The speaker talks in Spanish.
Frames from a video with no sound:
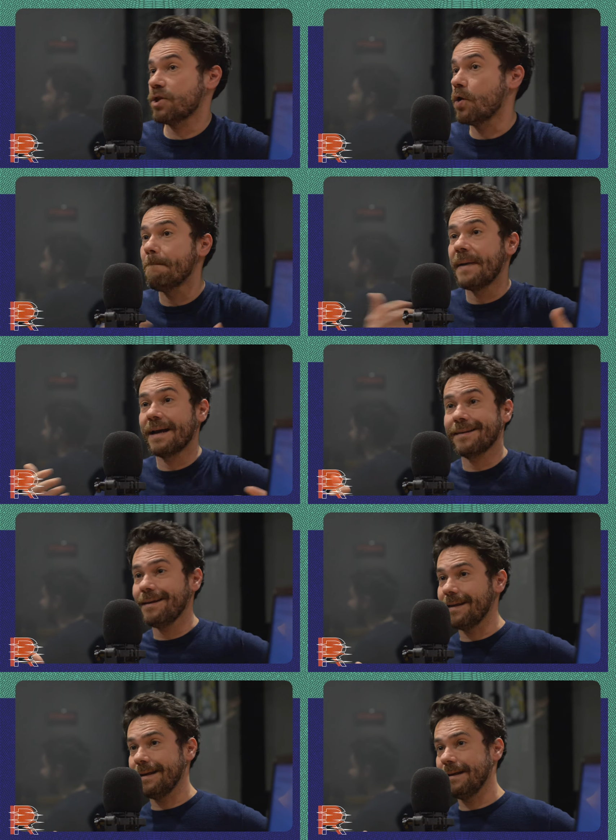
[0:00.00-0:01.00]
que son
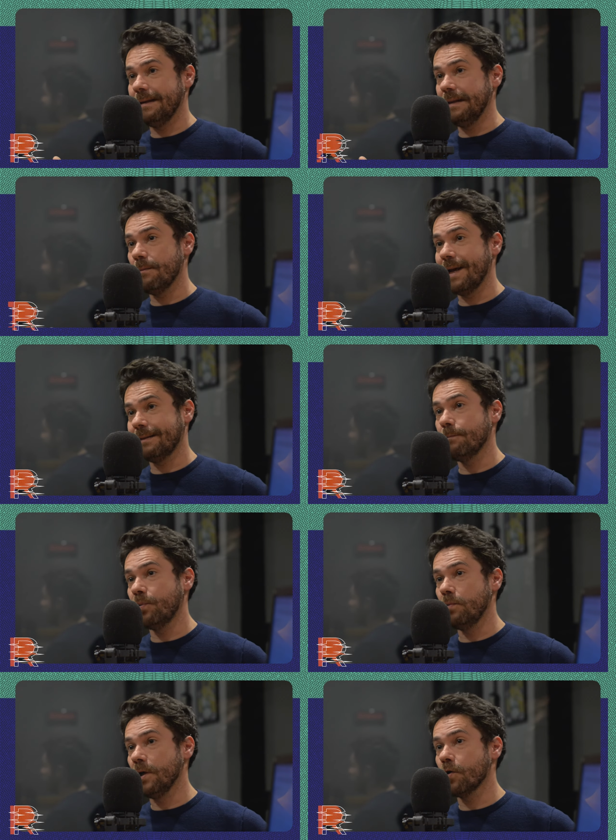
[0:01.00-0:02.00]
parte del debate
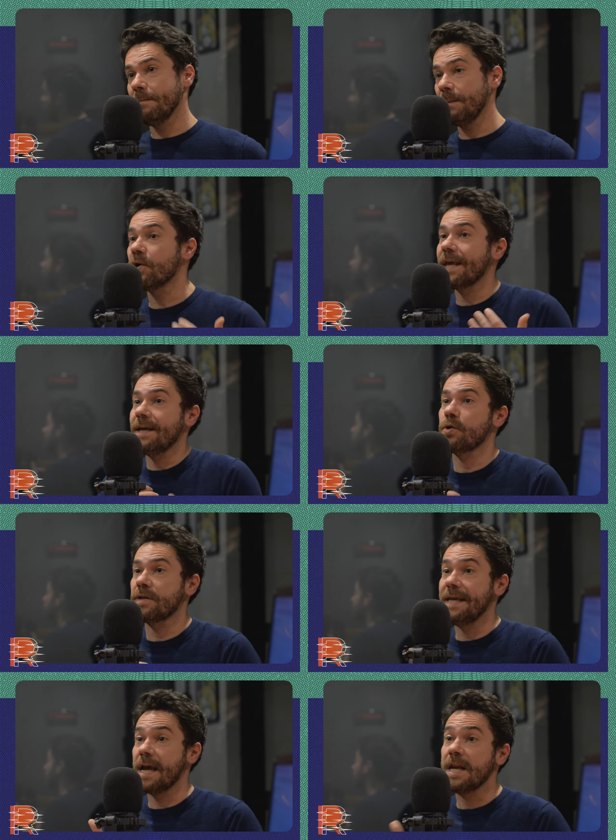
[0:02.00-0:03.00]
público. Mismo que
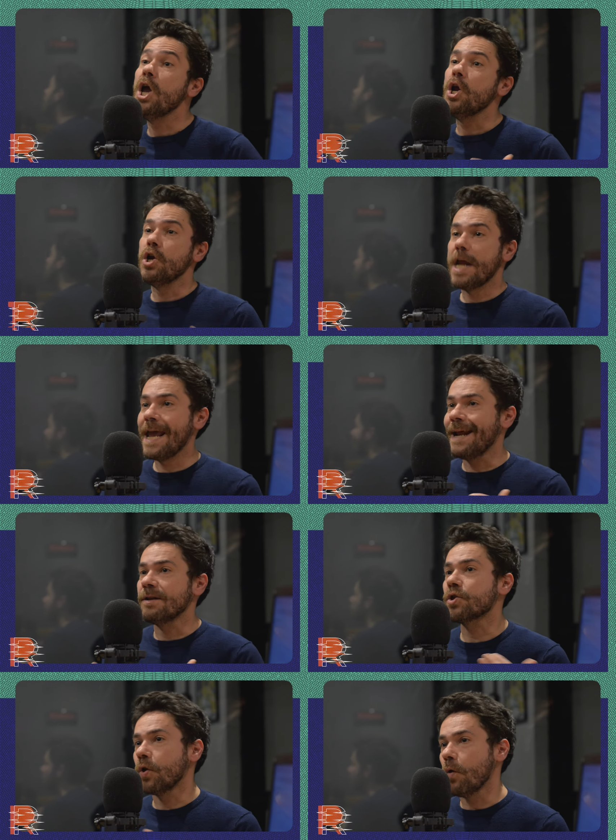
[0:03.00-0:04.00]
ellos digan,
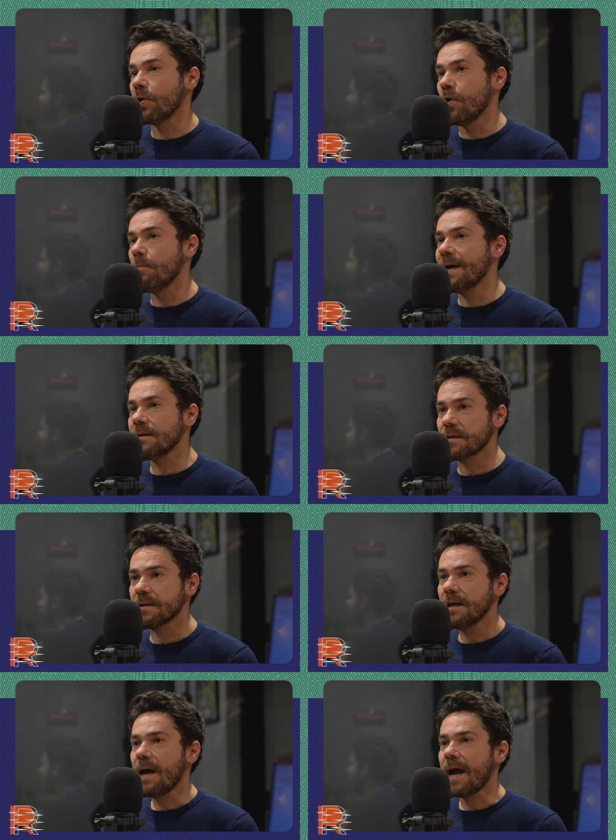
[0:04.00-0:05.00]
eran solo
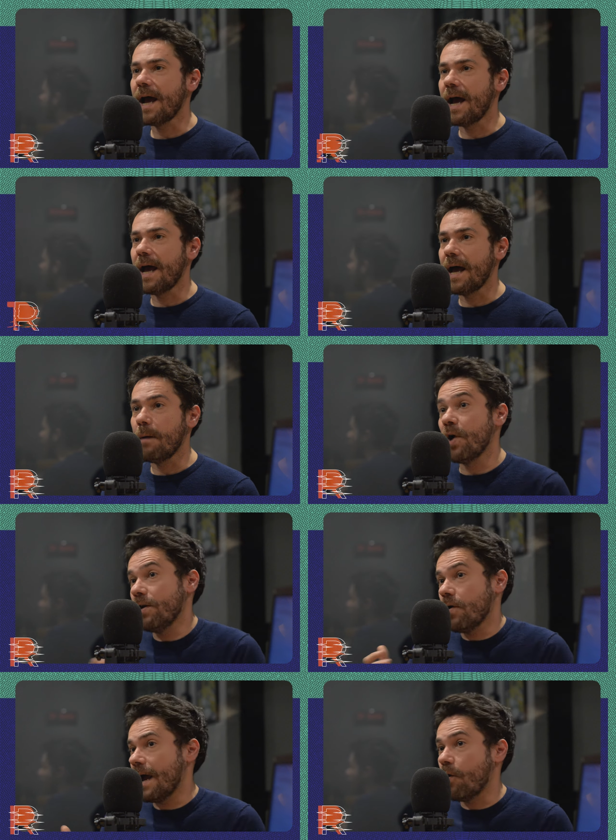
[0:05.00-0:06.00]
bromas, ah,
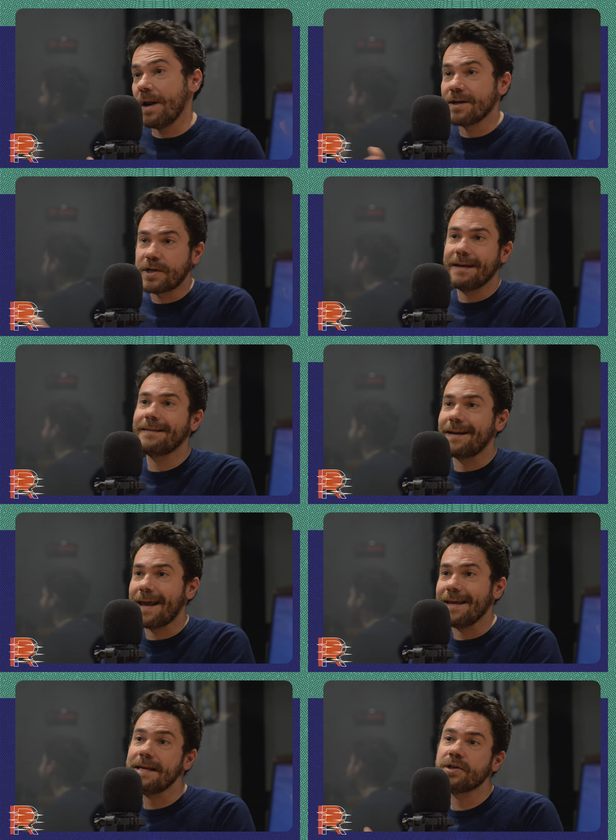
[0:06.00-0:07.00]
bueno, ahora ya están
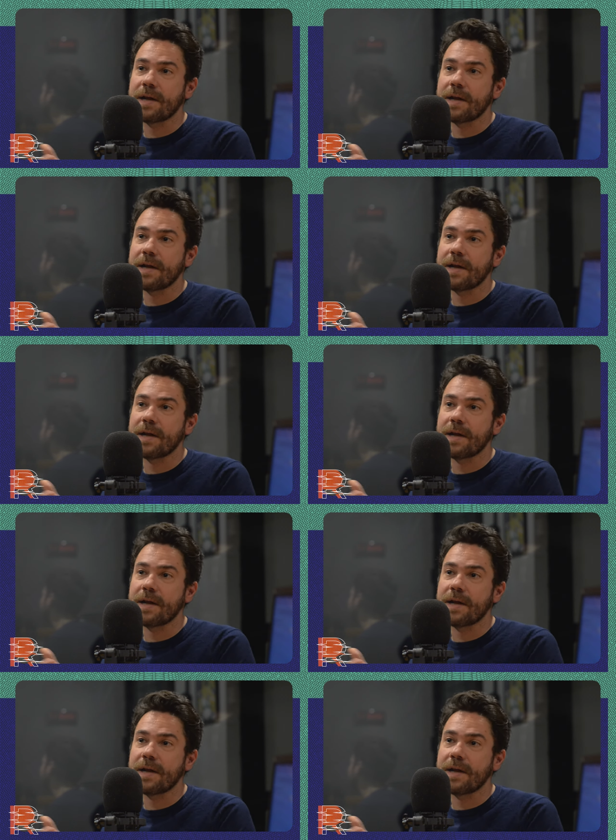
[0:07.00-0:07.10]
ahí,